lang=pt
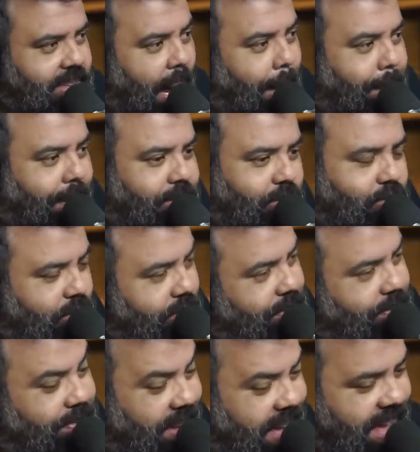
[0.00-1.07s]
dá pra gente
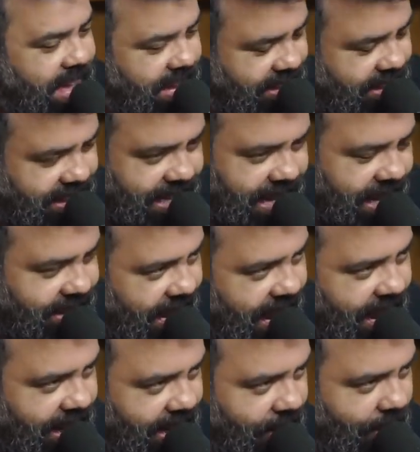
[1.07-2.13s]
ver que a
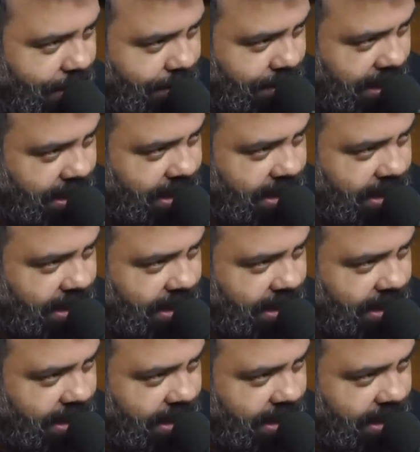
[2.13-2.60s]
Terra não é plana,